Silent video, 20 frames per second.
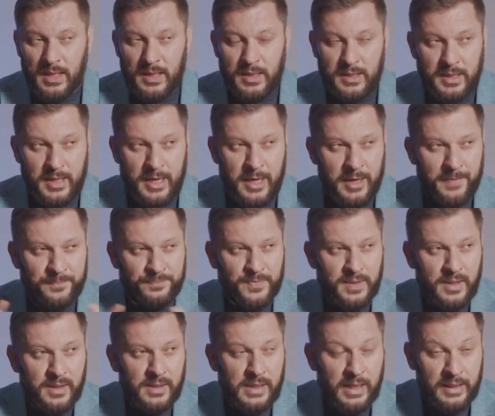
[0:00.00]
Я,
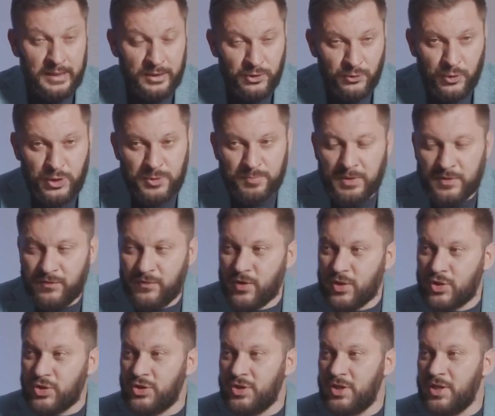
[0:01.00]
как одно из
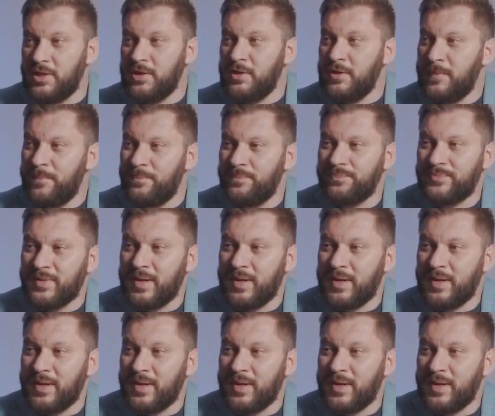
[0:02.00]
подтверждений,